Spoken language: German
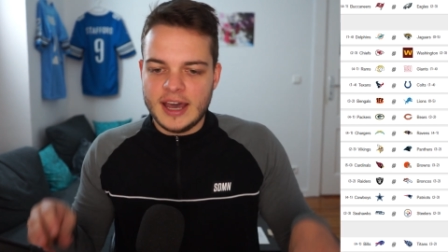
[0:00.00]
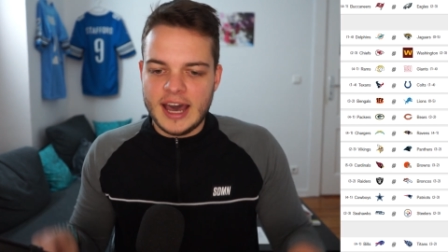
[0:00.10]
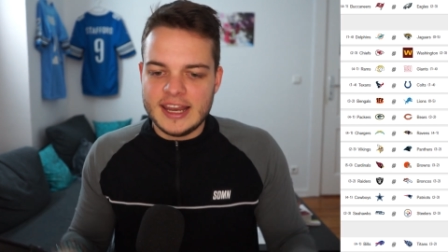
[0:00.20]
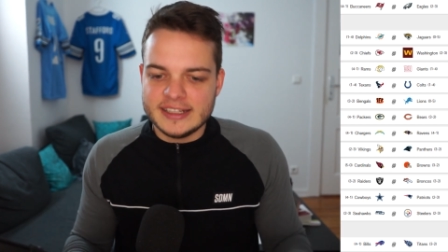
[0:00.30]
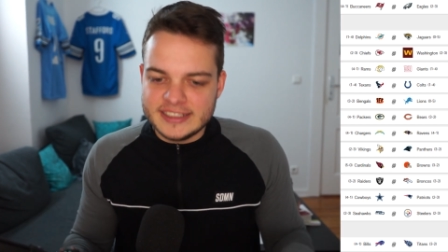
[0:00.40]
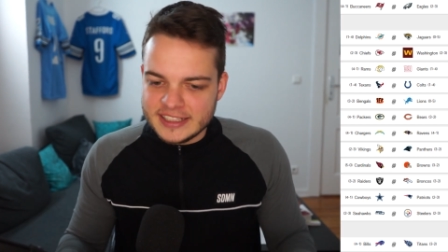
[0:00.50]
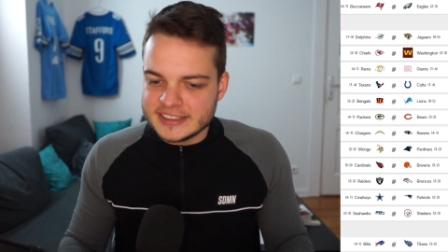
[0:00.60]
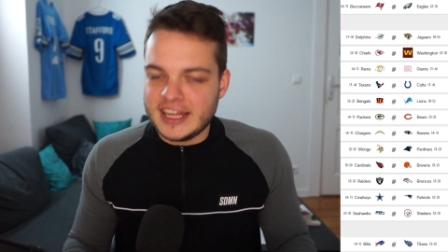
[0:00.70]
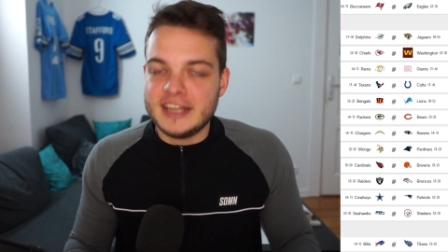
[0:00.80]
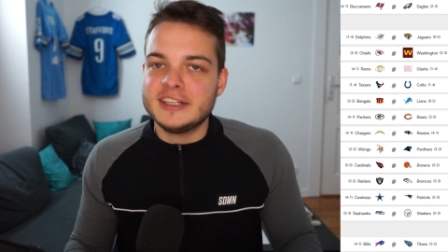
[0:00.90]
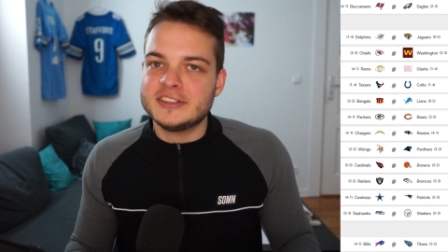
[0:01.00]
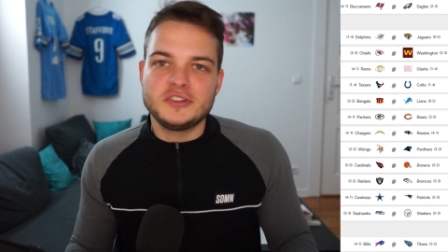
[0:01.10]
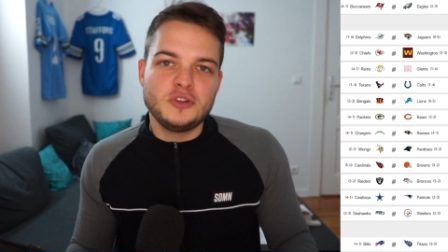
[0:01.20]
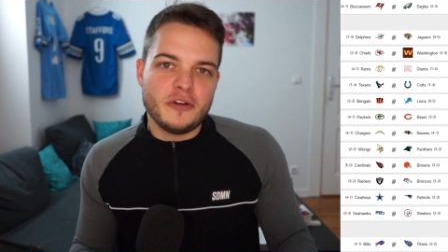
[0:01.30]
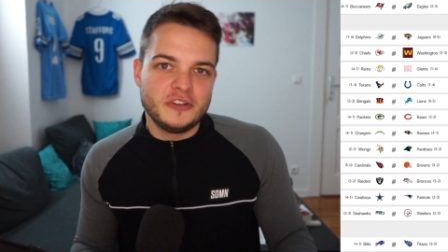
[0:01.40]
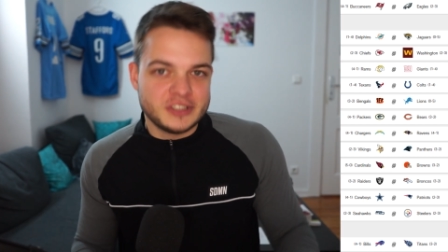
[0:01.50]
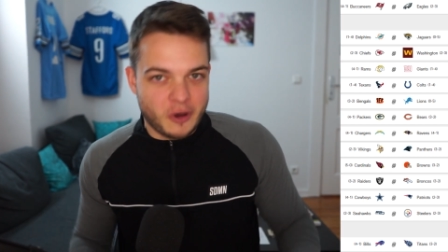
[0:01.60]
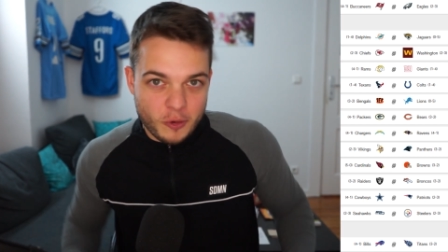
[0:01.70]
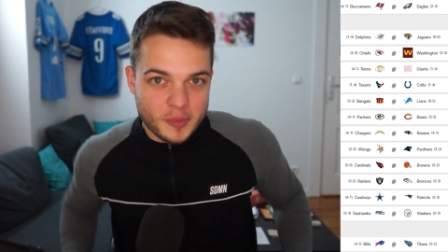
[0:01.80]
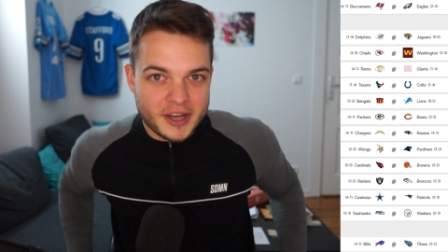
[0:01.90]
Allerdings hätten das die Dolphins
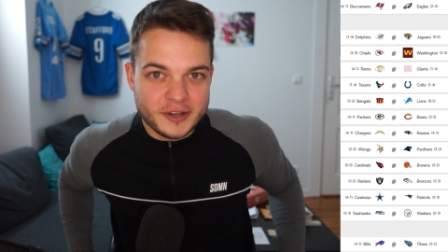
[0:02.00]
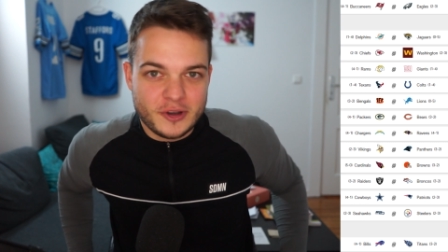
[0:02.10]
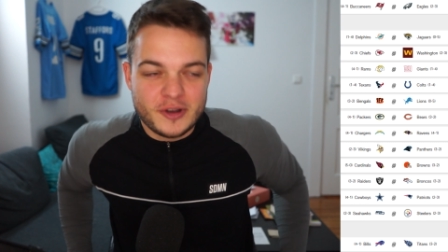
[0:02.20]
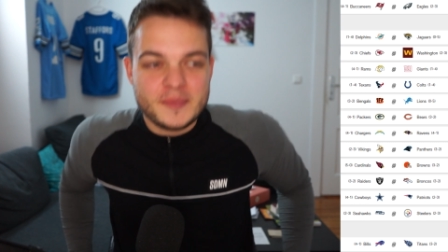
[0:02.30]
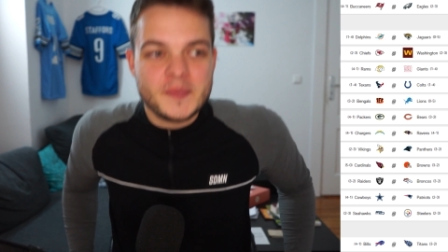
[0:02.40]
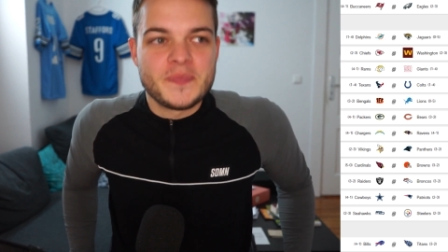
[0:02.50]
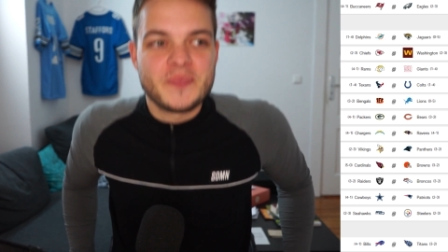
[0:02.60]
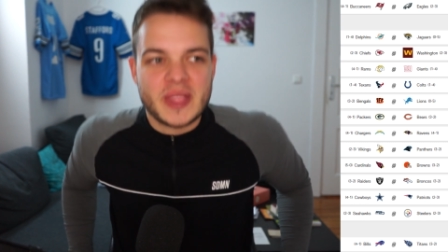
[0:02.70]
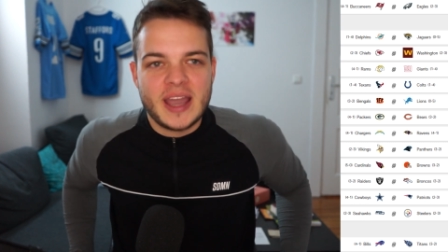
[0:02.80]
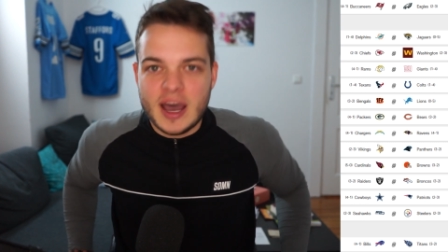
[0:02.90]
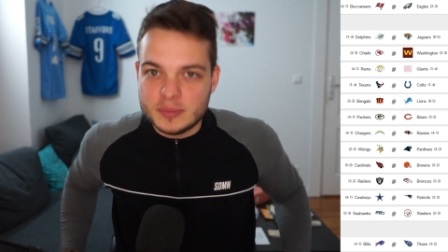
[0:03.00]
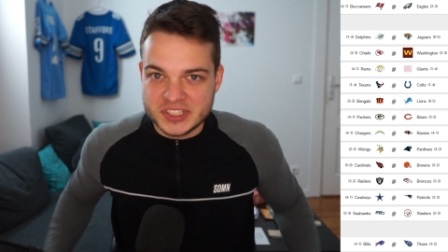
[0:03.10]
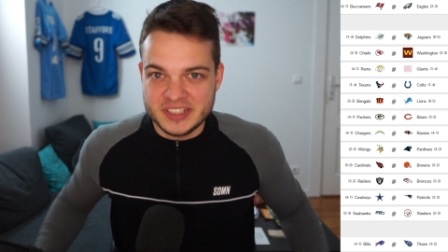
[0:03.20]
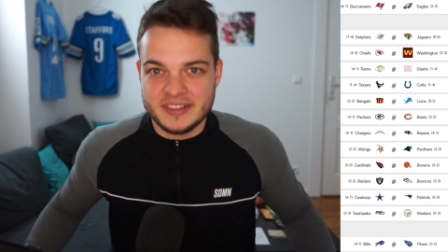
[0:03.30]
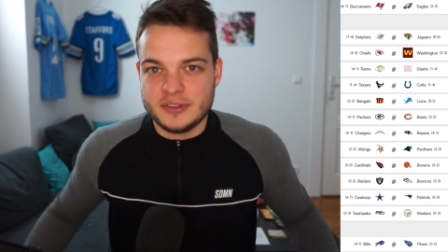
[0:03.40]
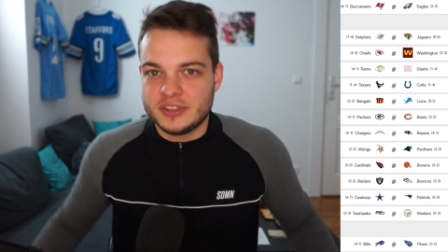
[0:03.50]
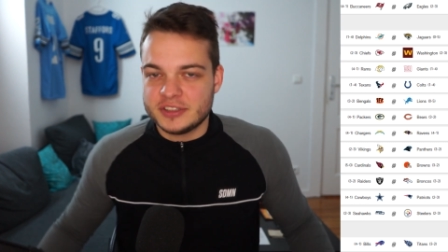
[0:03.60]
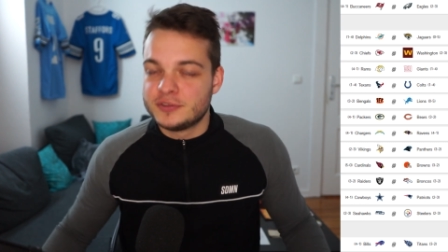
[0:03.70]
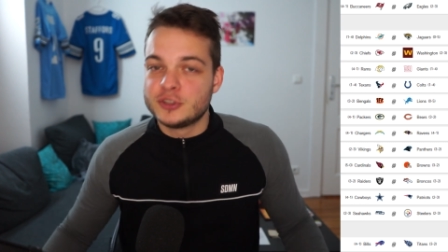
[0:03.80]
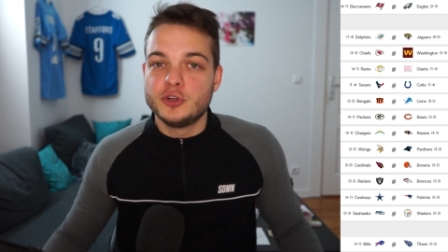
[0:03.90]
auch machen können. Haben sie nicht und
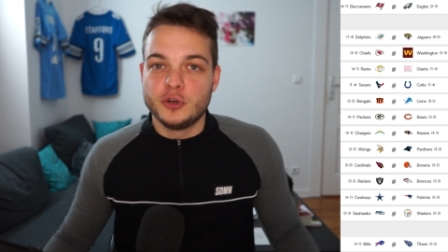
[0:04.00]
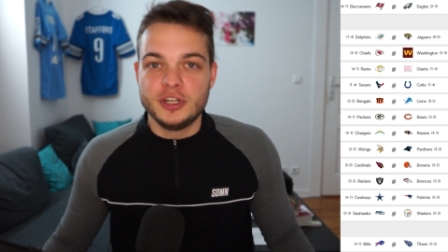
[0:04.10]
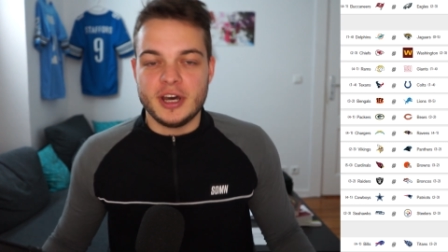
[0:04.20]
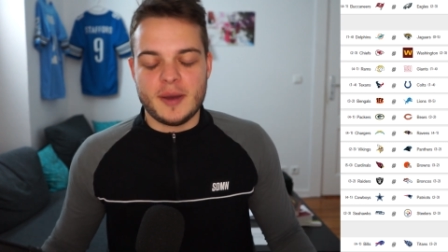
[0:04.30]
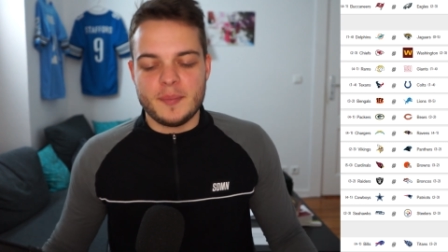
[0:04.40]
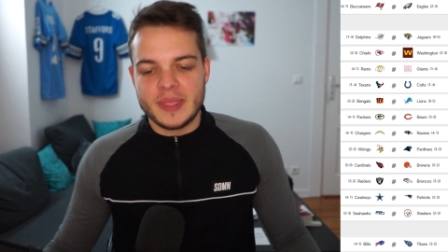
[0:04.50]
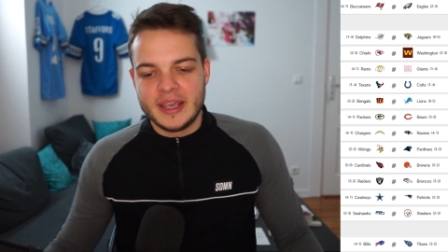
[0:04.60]
das wird Gründe haben.